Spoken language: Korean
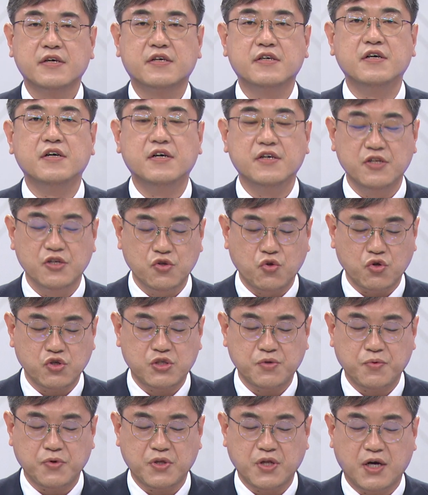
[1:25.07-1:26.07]
그 어느
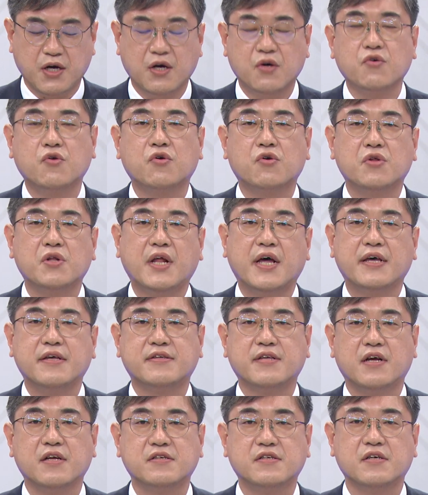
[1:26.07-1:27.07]
도시보다
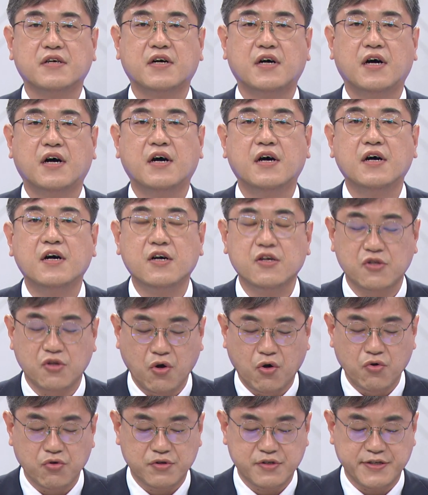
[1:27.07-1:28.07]
코로나의 상처가
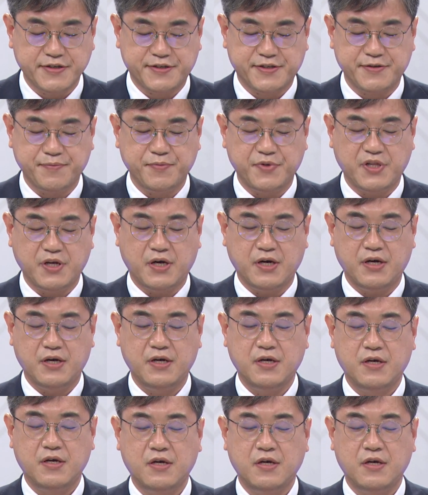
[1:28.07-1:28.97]
더욱 컸습니다.